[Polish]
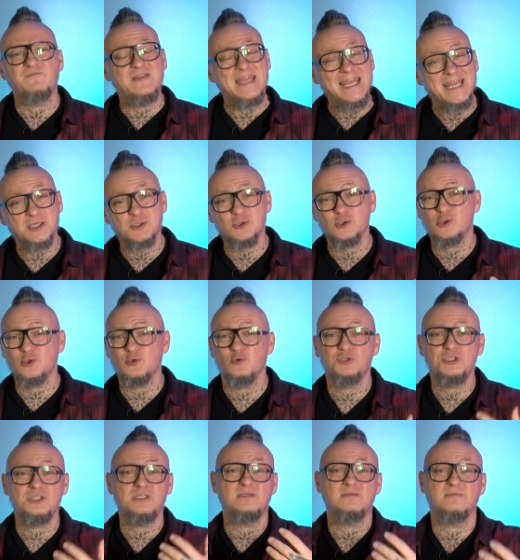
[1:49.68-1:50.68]
większość
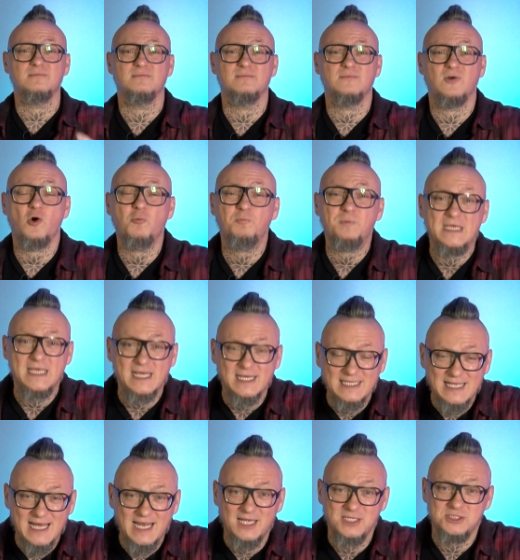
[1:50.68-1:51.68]
ludzi
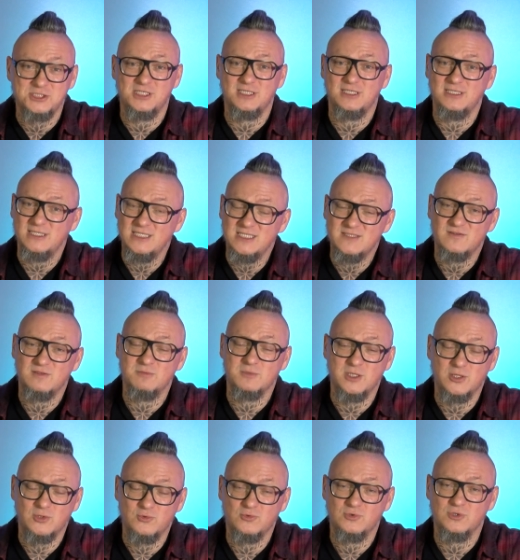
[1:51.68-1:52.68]
opierdala się i nic w tym
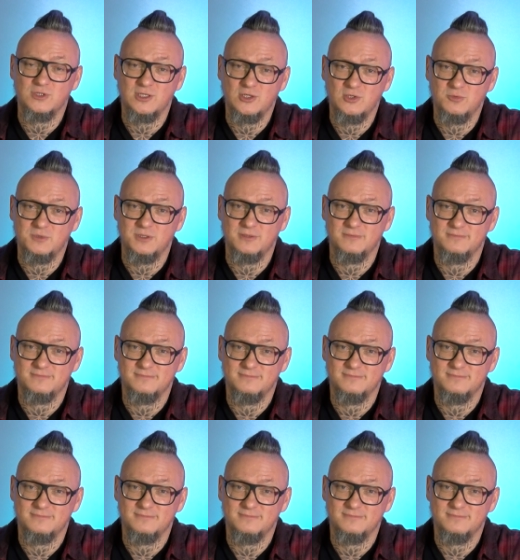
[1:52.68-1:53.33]
kierunku nie robi.